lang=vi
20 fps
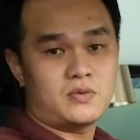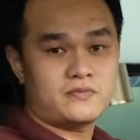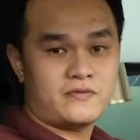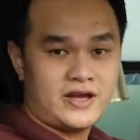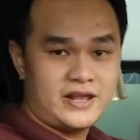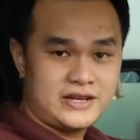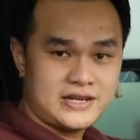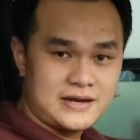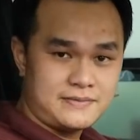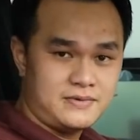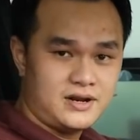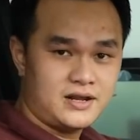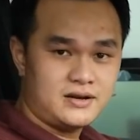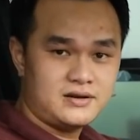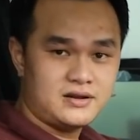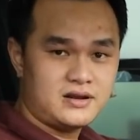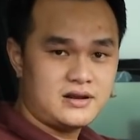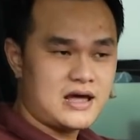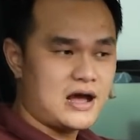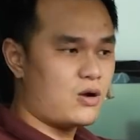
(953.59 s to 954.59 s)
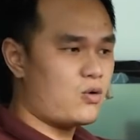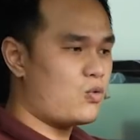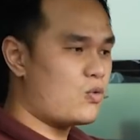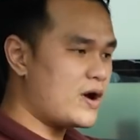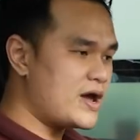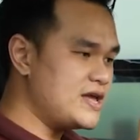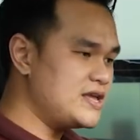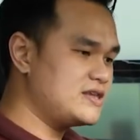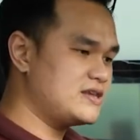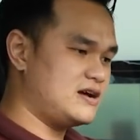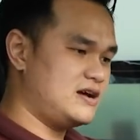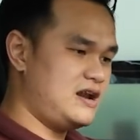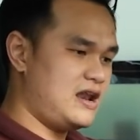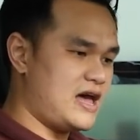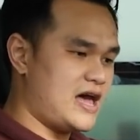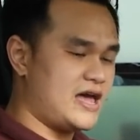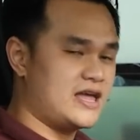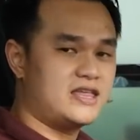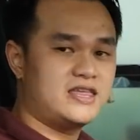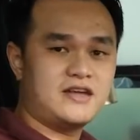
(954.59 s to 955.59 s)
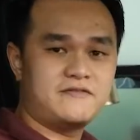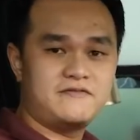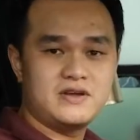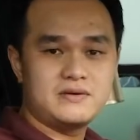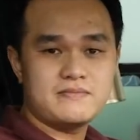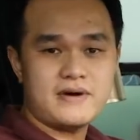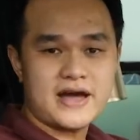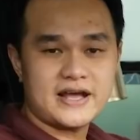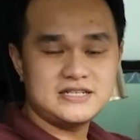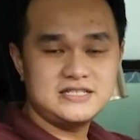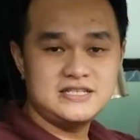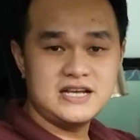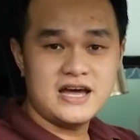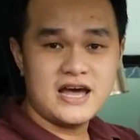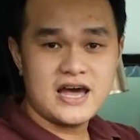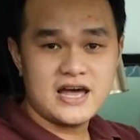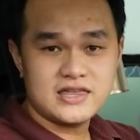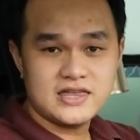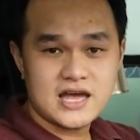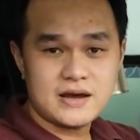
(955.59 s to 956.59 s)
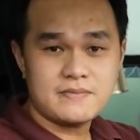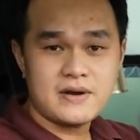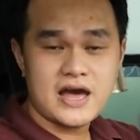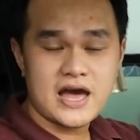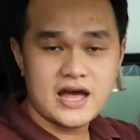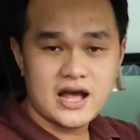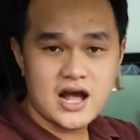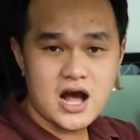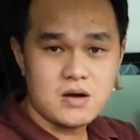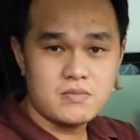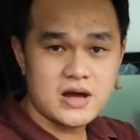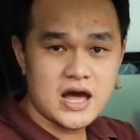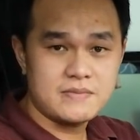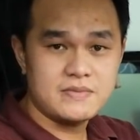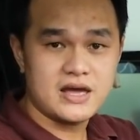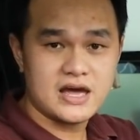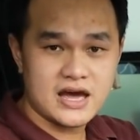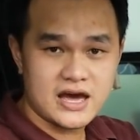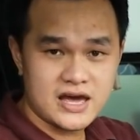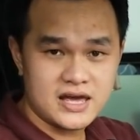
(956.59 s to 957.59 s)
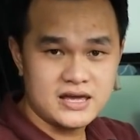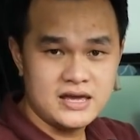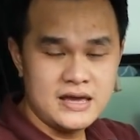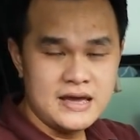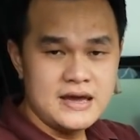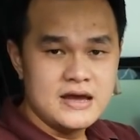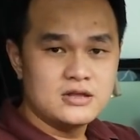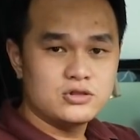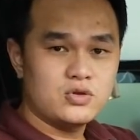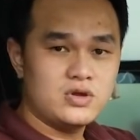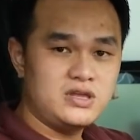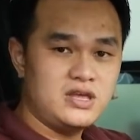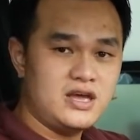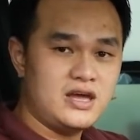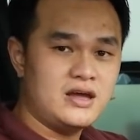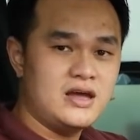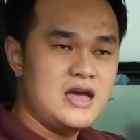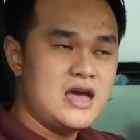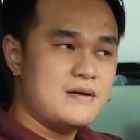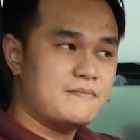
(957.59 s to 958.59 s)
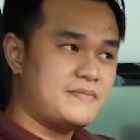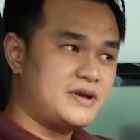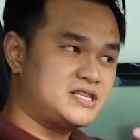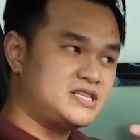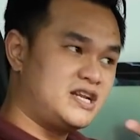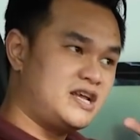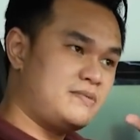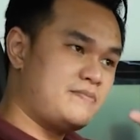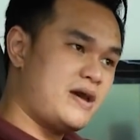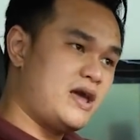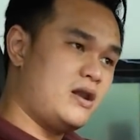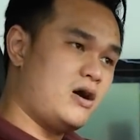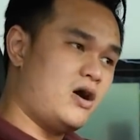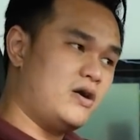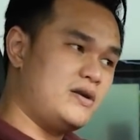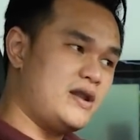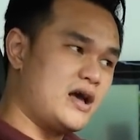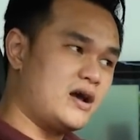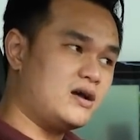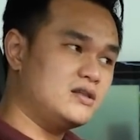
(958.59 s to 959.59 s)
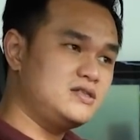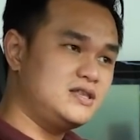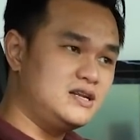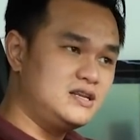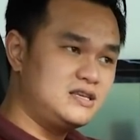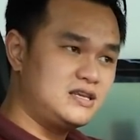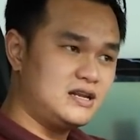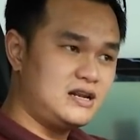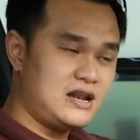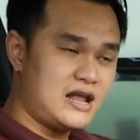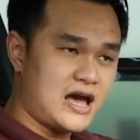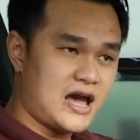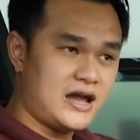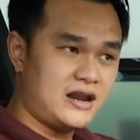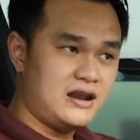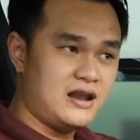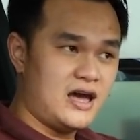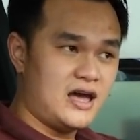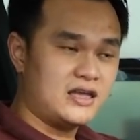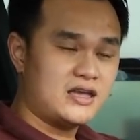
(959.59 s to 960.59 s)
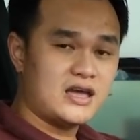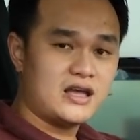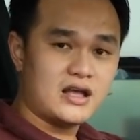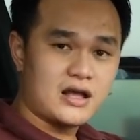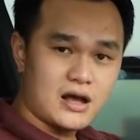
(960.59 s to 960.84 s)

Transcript: 1.5 lít nó đã quay trở lại trên phiên bản C200 2022. Tuy nhiên, Mercedes-Benz họ đã có tinh chỉnh lại để cái